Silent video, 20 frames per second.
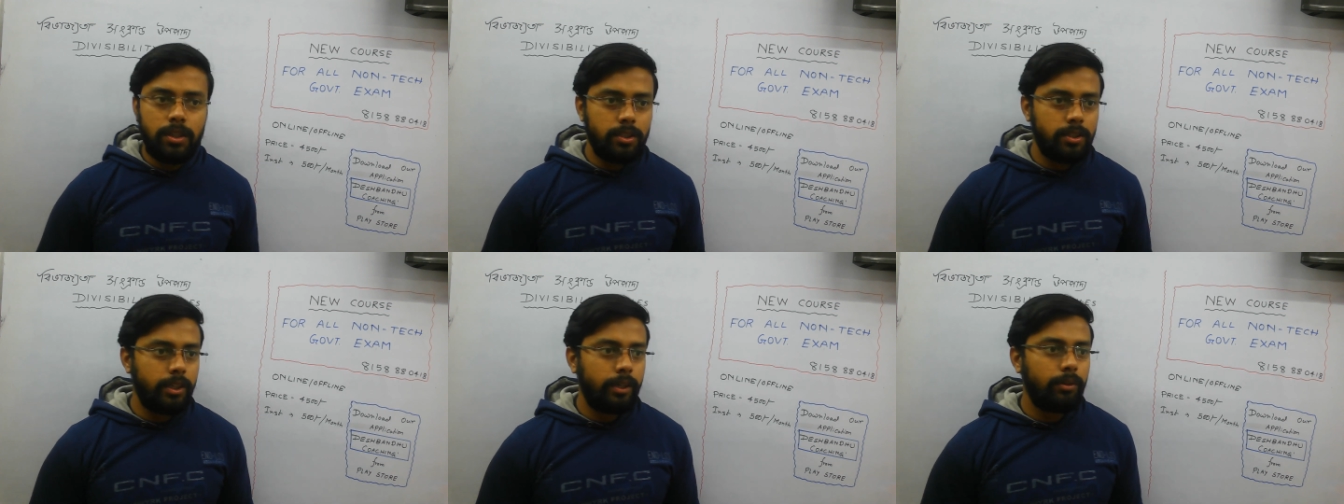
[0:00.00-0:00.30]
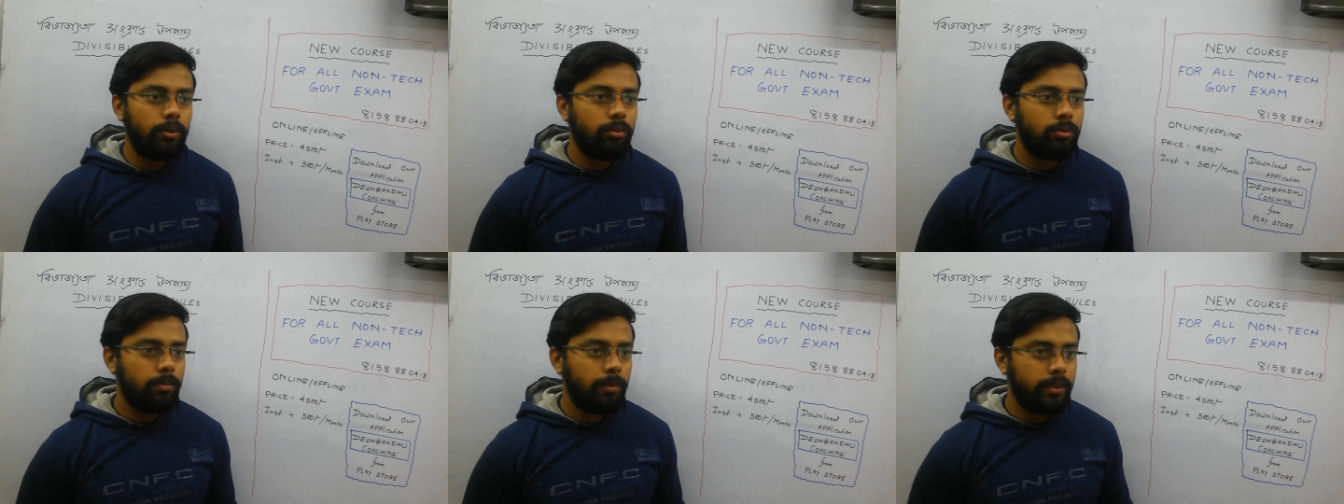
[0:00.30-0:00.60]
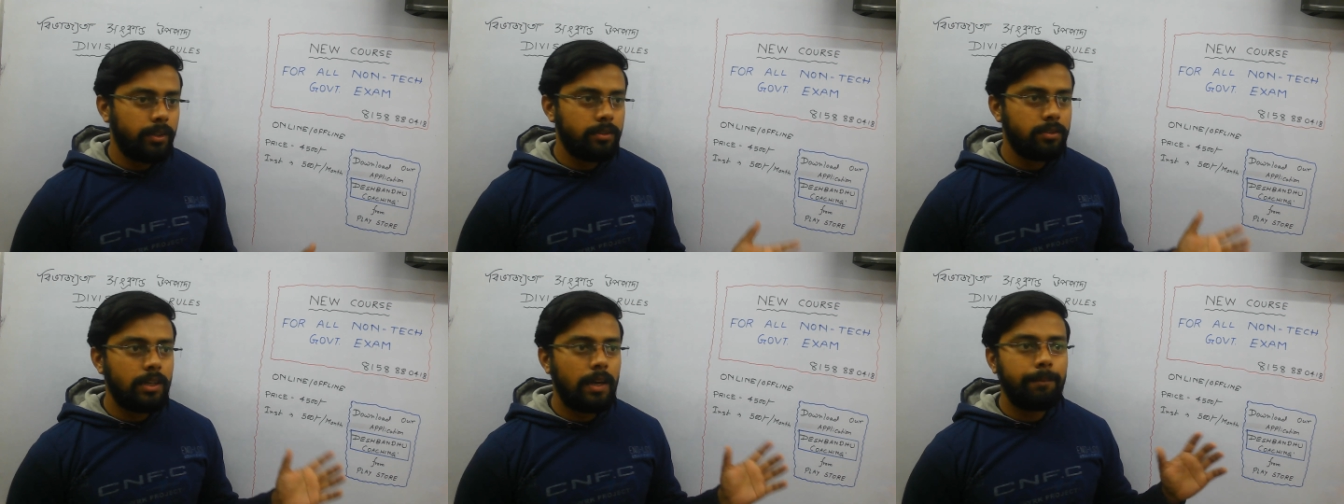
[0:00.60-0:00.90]
যেগুলো
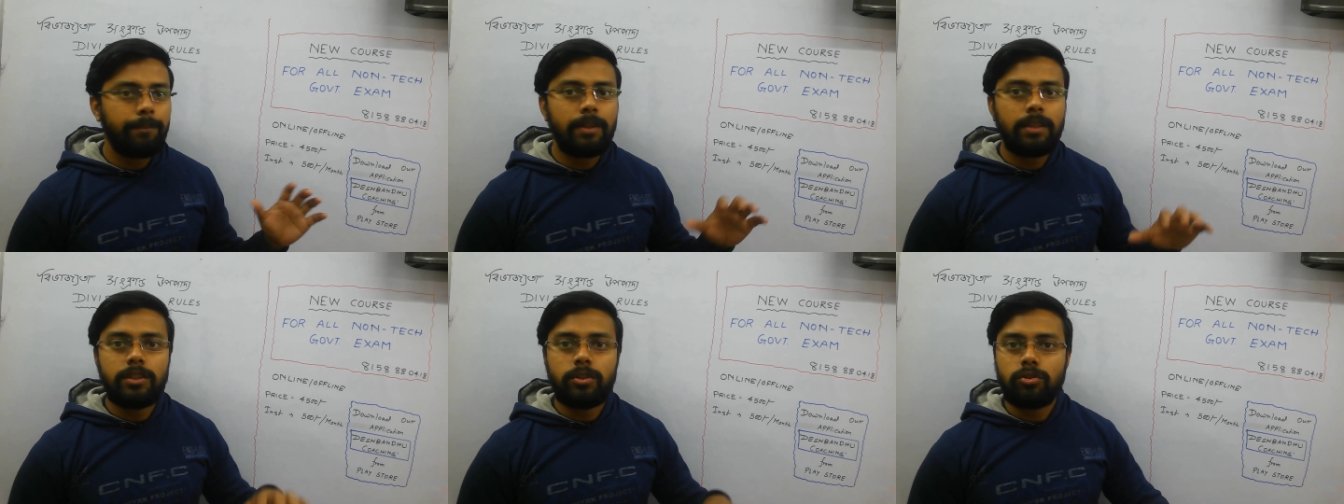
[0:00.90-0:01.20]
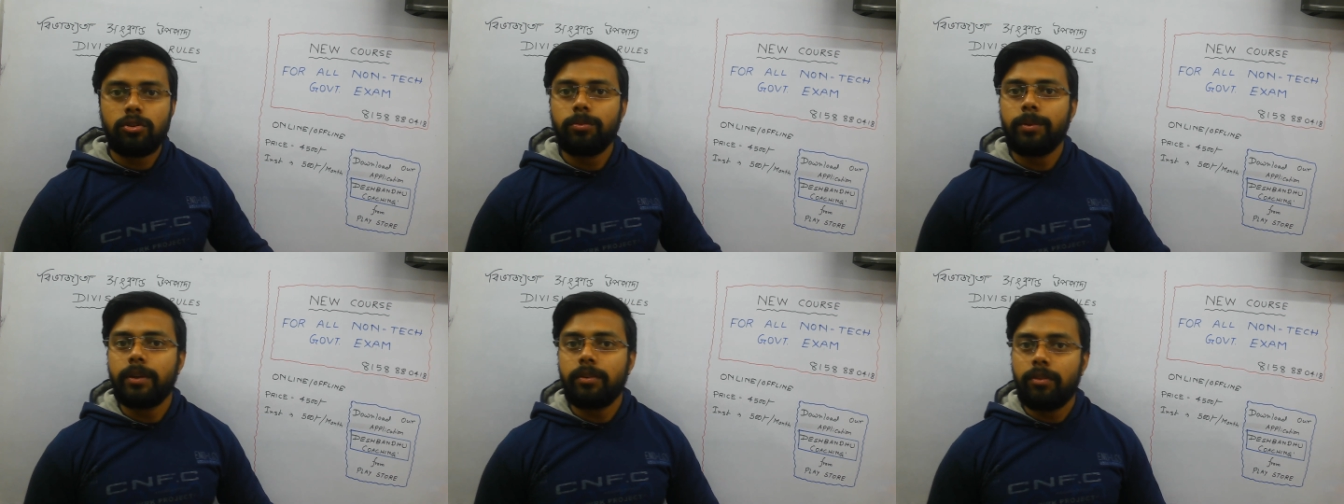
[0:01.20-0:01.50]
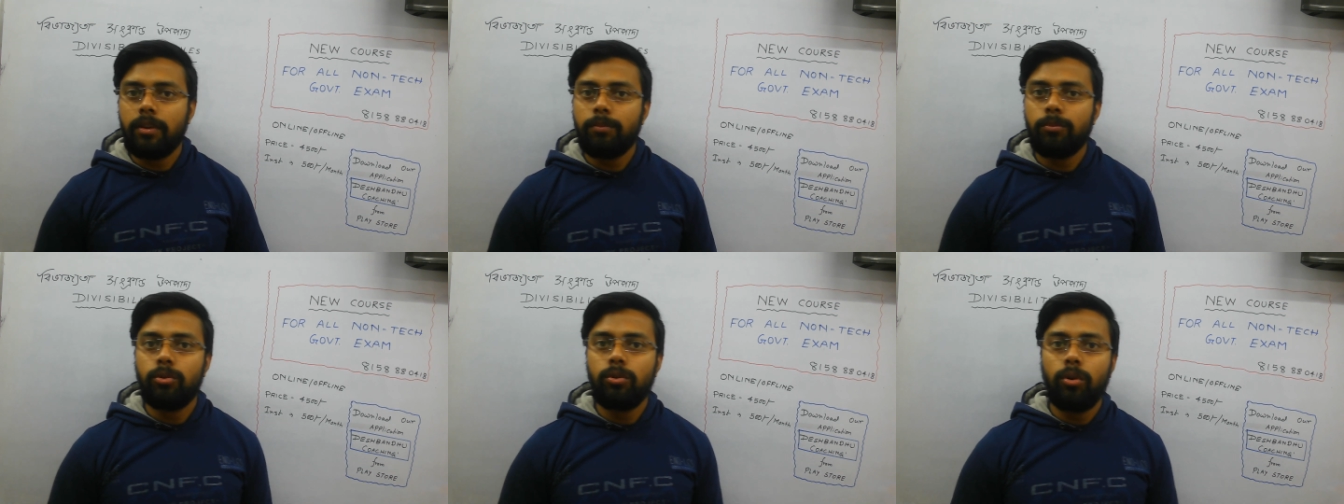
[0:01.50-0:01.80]
তোমাদের সামনে যেসব
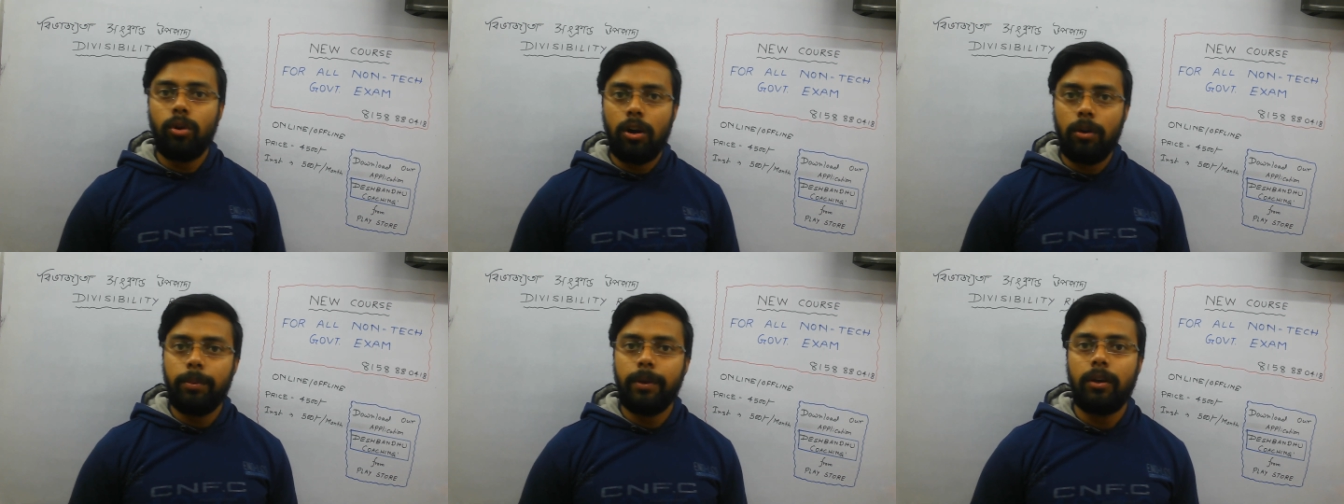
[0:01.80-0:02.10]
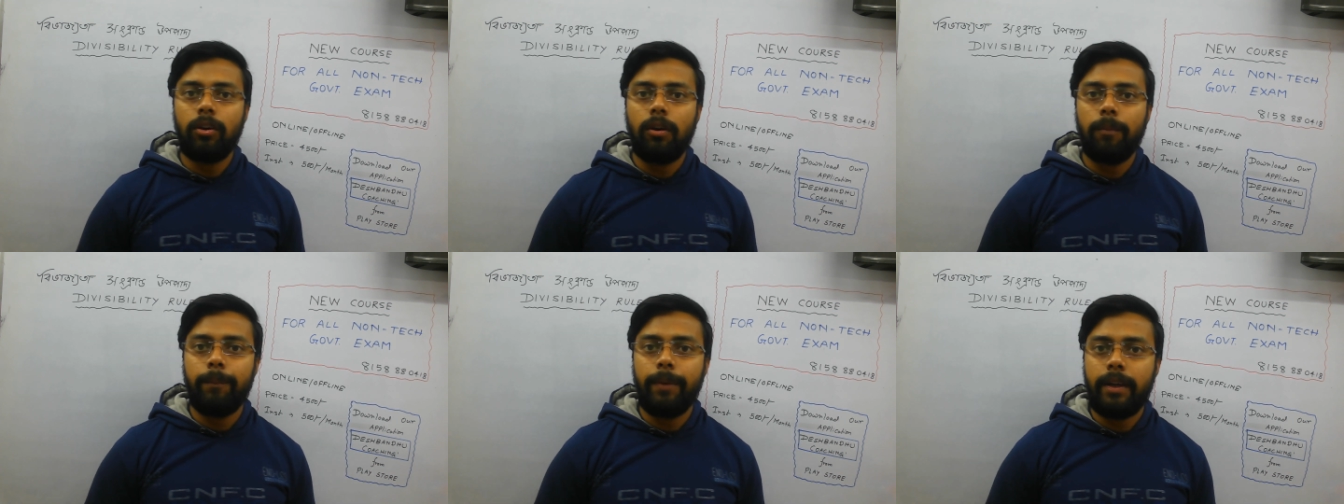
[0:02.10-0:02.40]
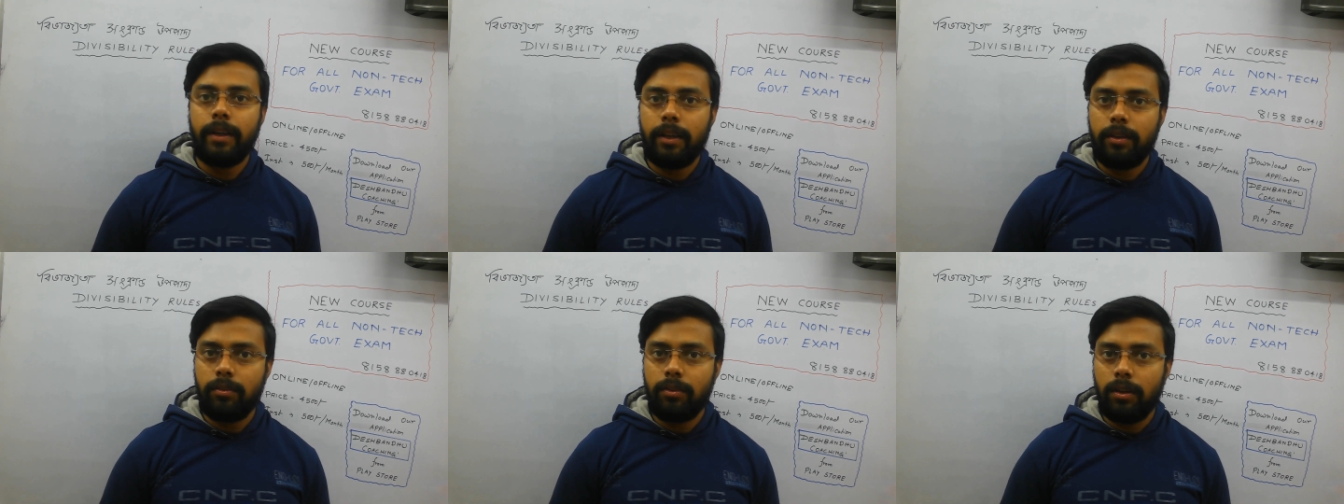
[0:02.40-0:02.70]
এক্সামগুলো হবে
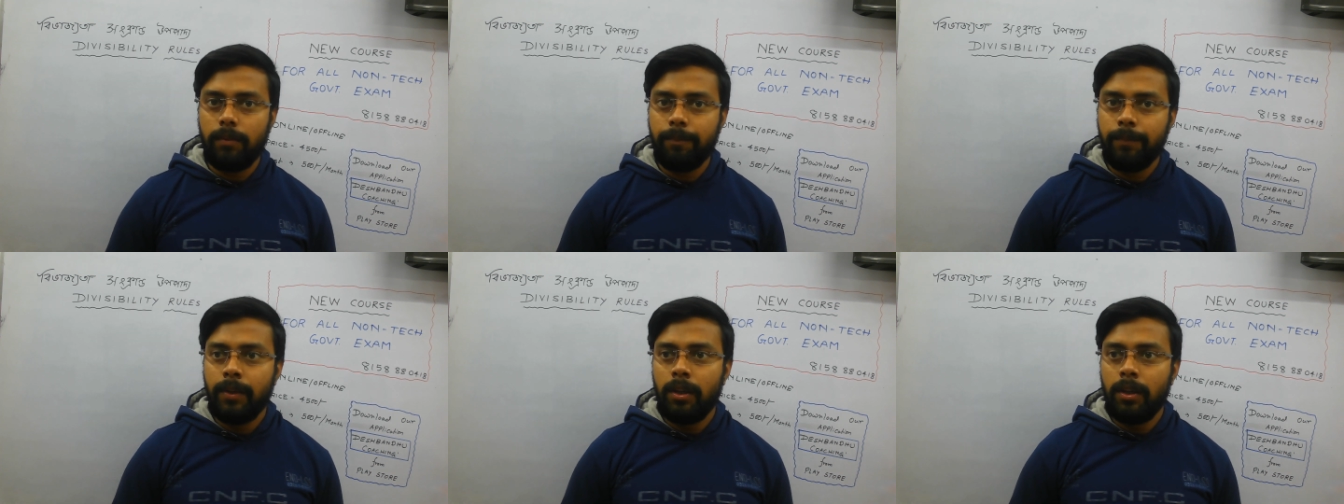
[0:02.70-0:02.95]
গভর্নমেন্ট এক্সাম